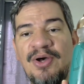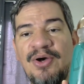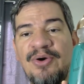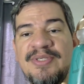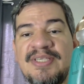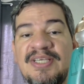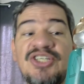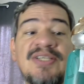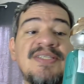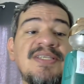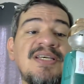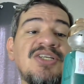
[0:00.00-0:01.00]
Ou seja,
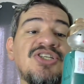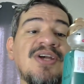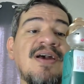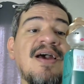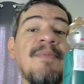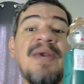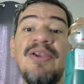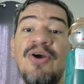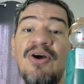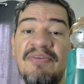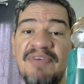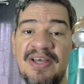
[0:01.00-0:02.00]
seja a
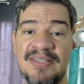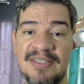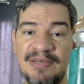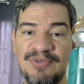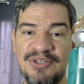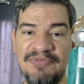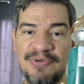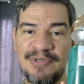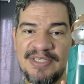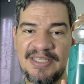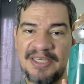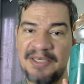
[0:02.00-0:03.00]
melhor versão de
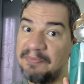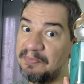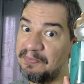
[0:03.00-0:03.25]
você.